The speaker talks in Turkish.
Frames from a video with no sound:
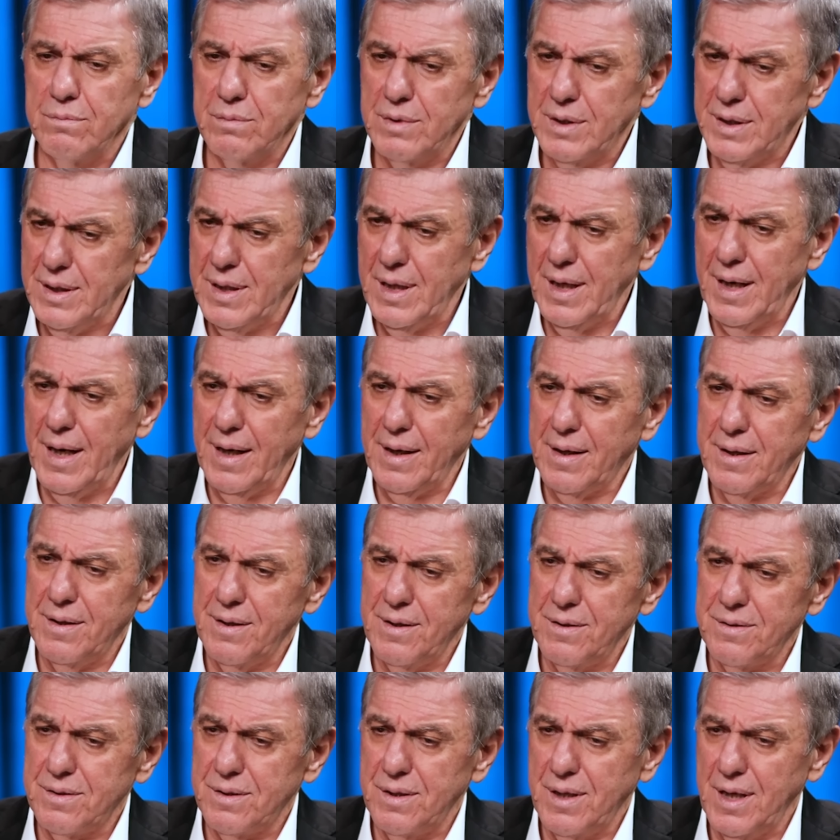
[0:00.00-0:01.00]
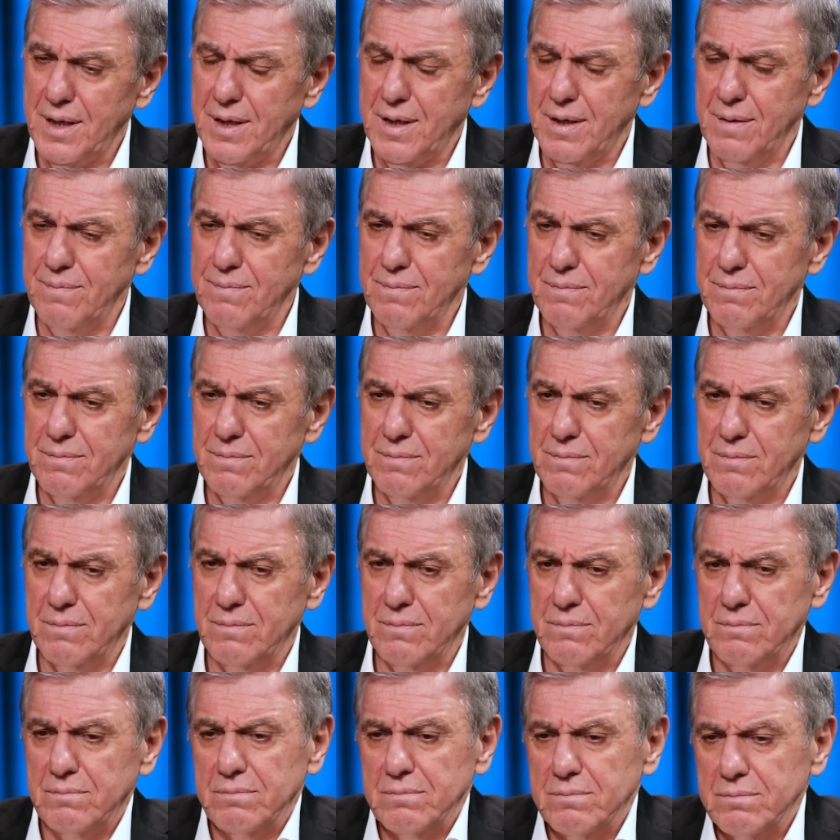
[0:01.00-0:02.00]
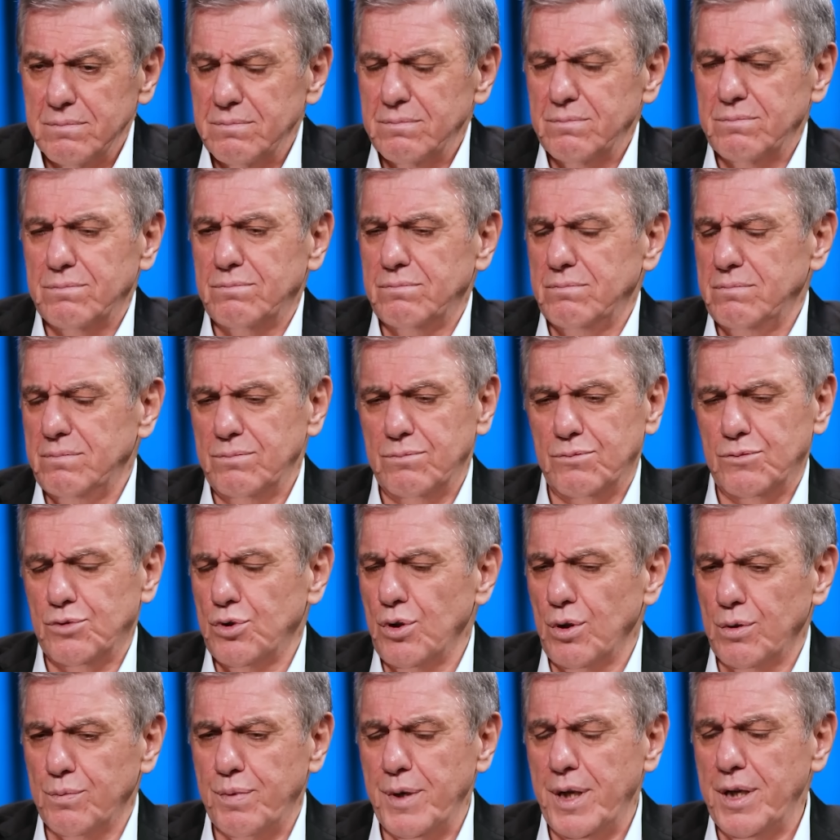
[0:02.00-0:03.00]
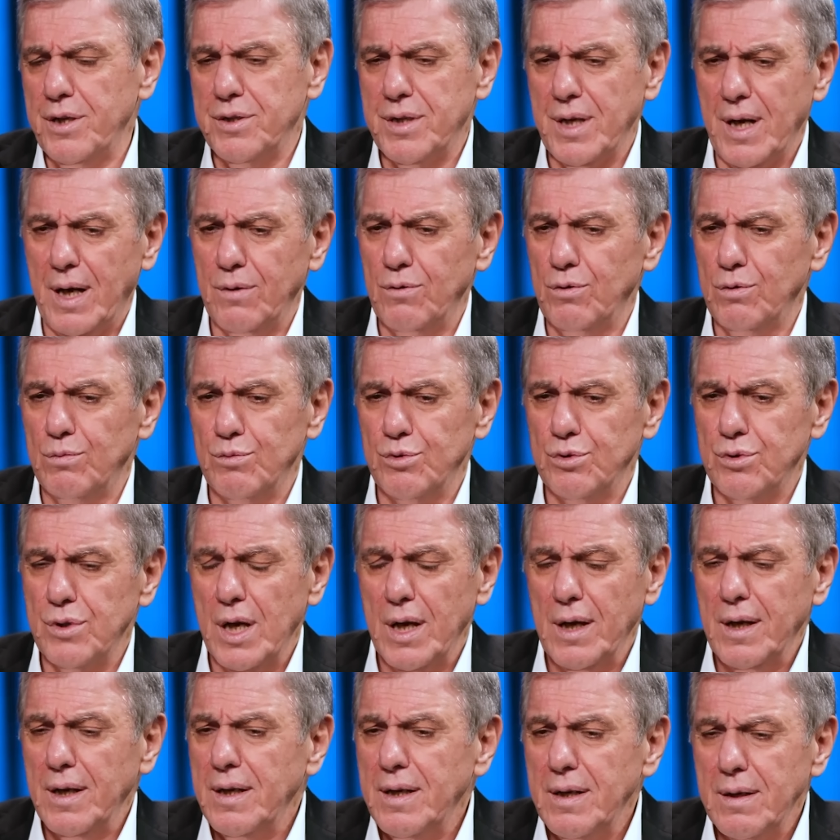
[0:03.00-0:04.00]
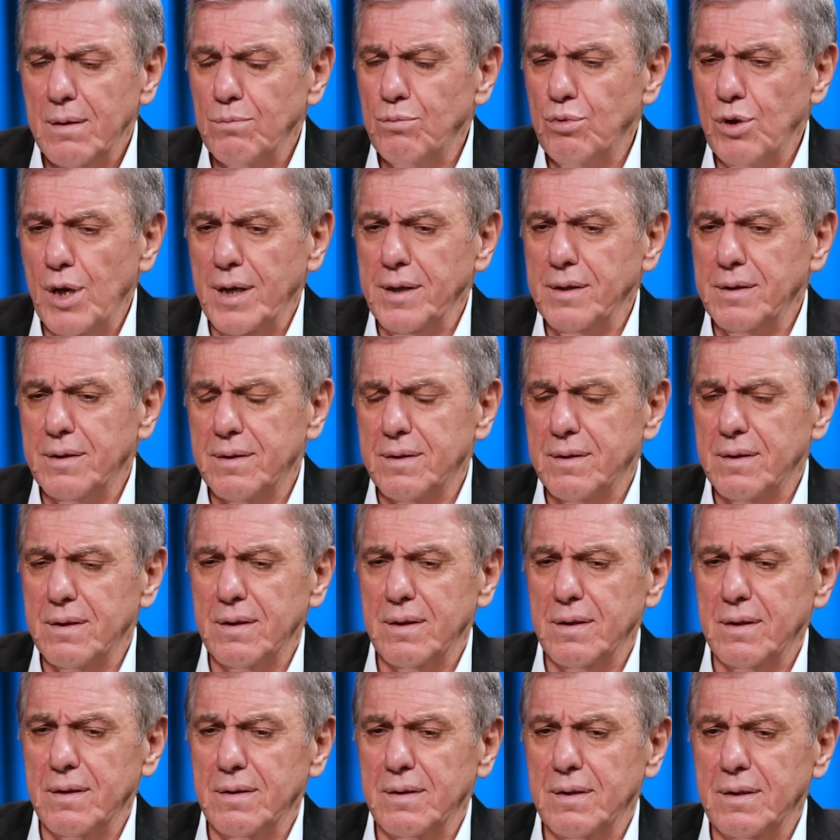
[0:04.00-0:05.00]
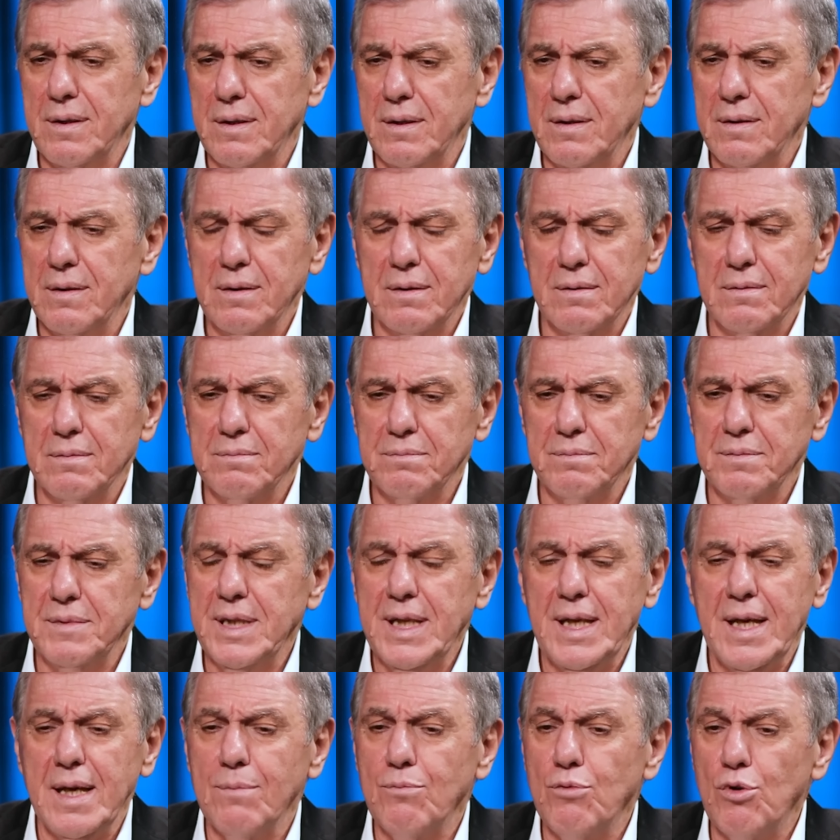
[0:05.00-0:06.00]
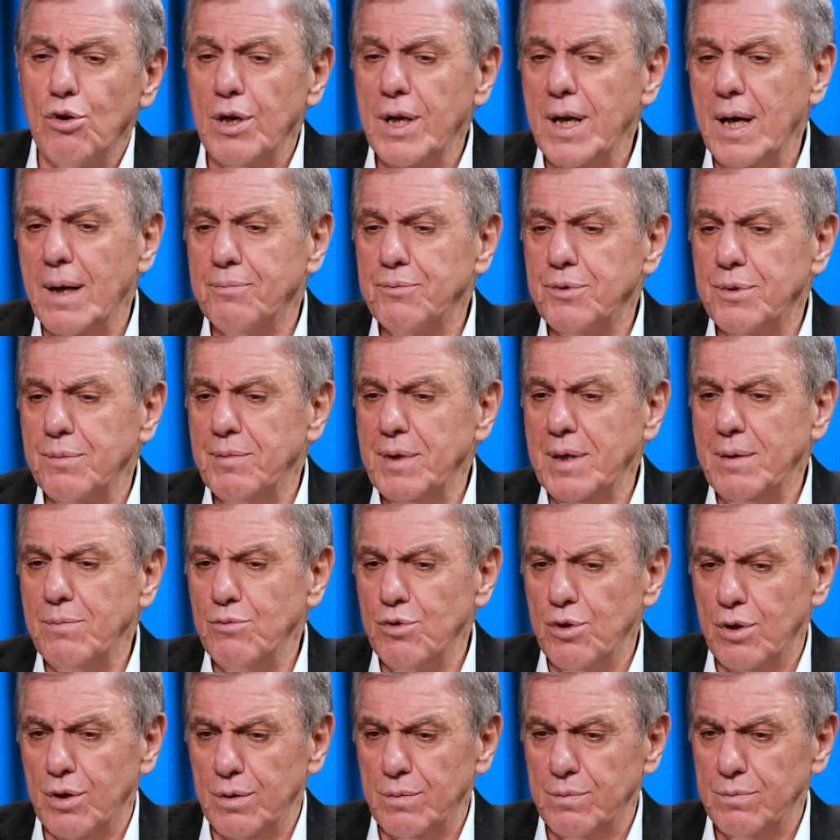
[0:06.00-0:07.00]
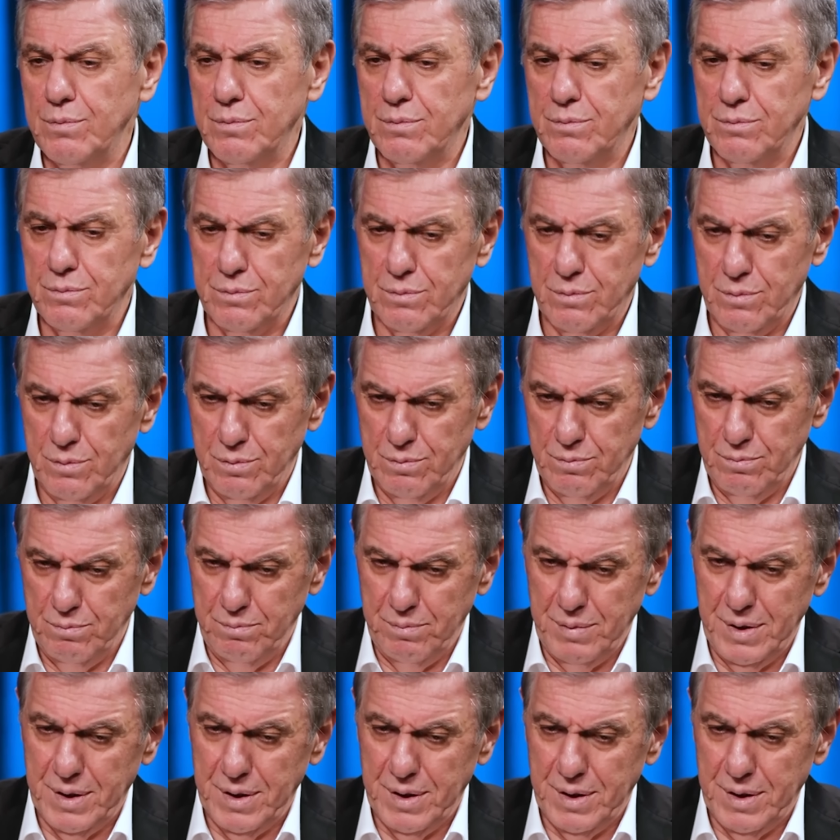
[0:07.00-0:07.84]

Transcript: Giden arkadaş hekim çok perişan olmuş. Bülent e, niye böyle yaptı bilmiyorum. Bülent